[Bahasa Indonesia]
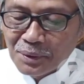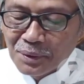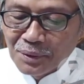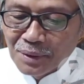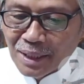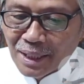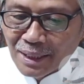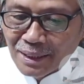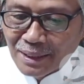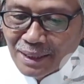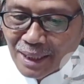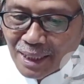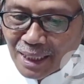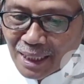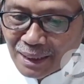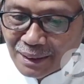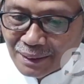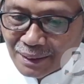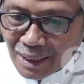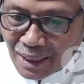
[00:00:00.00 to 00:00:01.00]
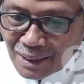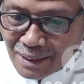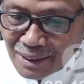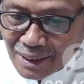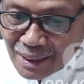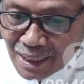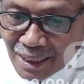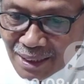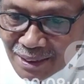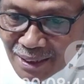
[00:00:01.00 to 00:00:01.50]
Orang yang ngantar
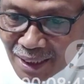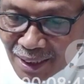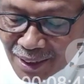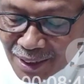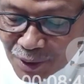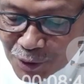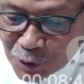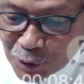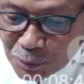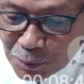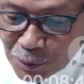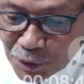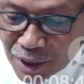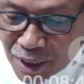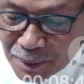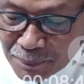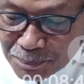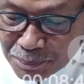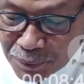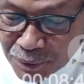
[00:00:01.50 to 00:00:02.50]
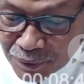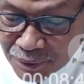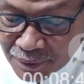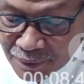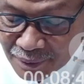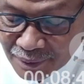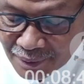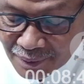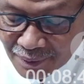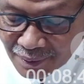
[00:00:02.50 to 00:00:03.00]
jenajah ke kuburan
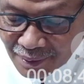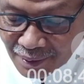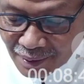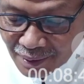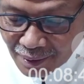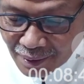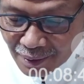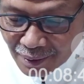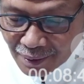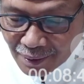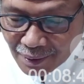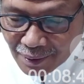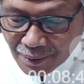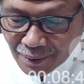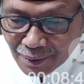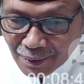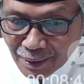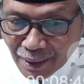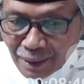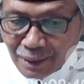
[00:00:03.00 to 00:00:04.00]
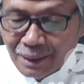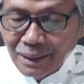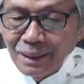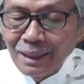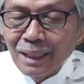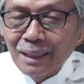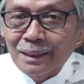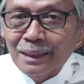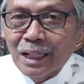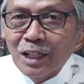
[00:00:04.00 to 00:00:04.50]
pun dia
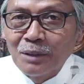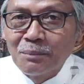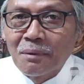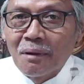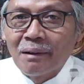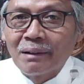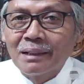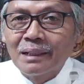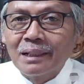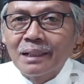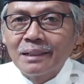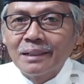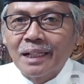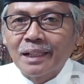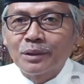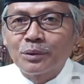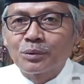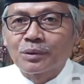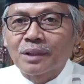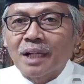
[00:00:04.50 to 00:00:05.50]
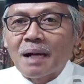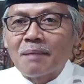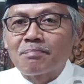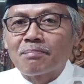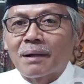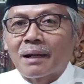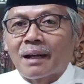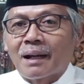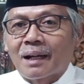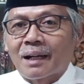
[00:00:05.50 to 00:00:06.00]
tidak tahu bahwa dirinya itu
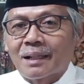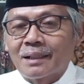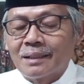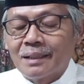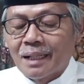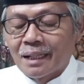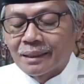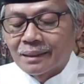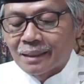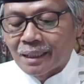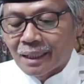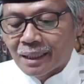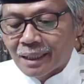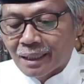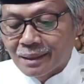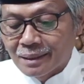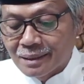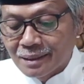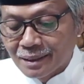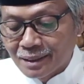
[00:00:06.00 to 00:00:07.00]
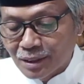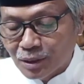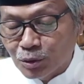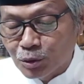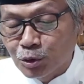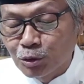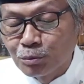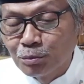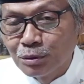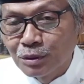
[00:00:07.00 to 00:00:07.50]
kapan akan diantarkan ke
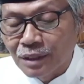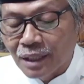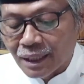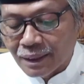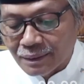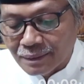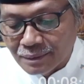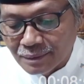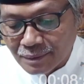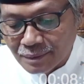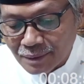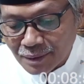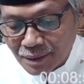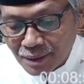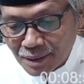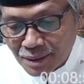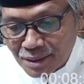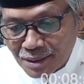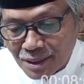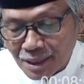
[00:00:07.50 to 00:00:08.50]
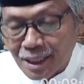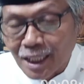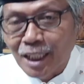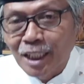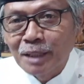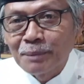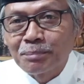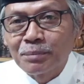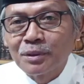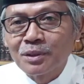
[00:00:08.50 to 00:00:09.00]
kuburan.
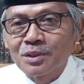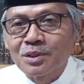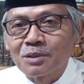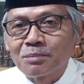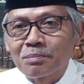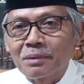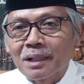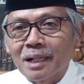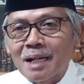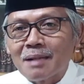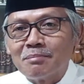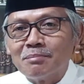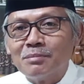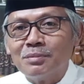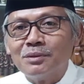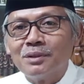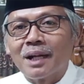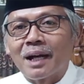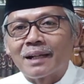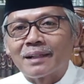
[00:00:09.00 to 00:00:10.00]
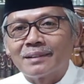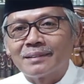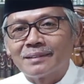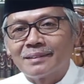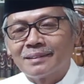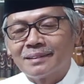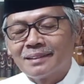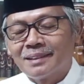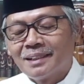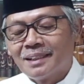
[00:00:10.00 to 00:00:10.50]
Sekalipun supir
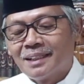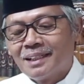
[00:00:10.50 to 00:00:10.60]
ambulan.